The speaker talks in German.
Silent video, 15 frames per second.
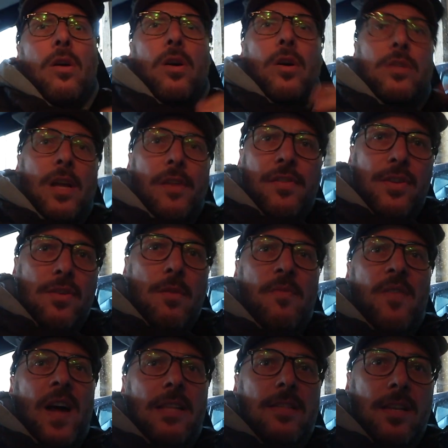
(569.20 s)
Und da, wenn du im
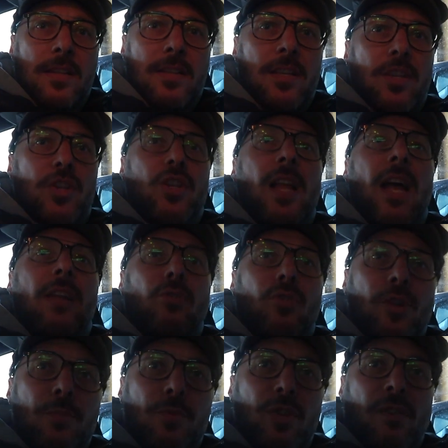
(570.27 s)
Fahrzeug sitzt, klar, du
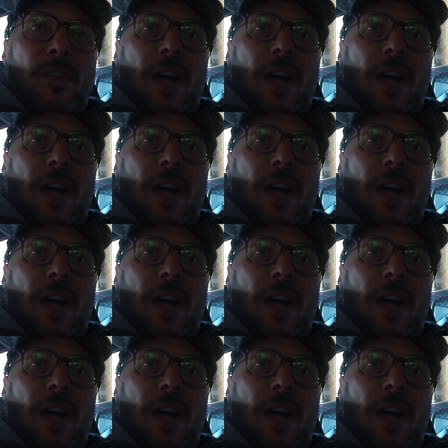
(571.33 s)
nimmst schon